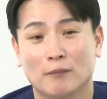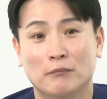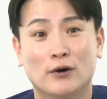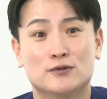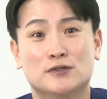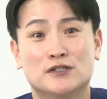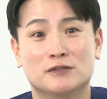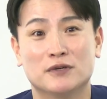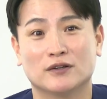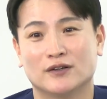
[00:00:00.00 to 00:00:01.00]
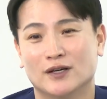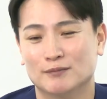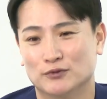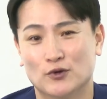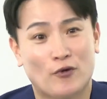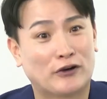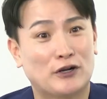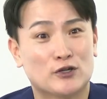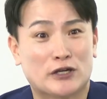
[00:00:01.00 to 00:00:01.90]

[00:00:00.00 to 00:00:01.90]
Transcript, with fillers: 면허증 있으면 그다음 레크레이션